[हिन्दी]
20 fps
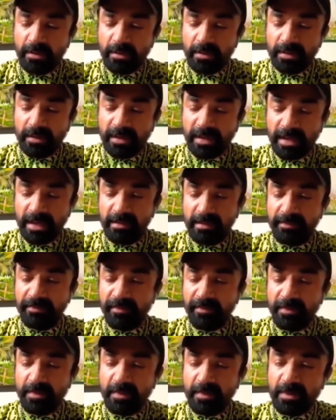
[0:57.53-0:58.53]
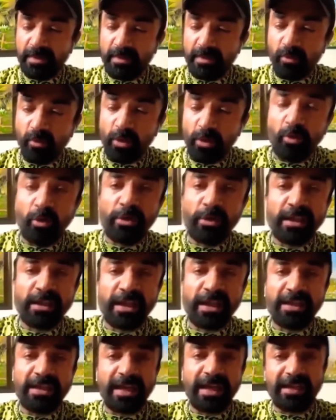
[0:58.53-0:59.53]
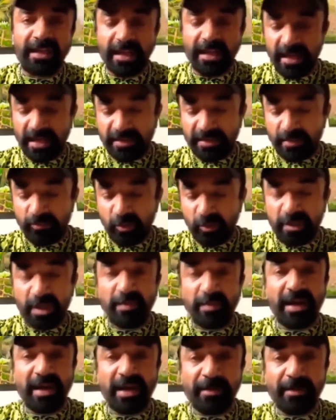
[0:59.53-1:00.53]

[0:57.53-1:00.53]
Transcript: ये देख और रोटी जल जाती है ना समोसे में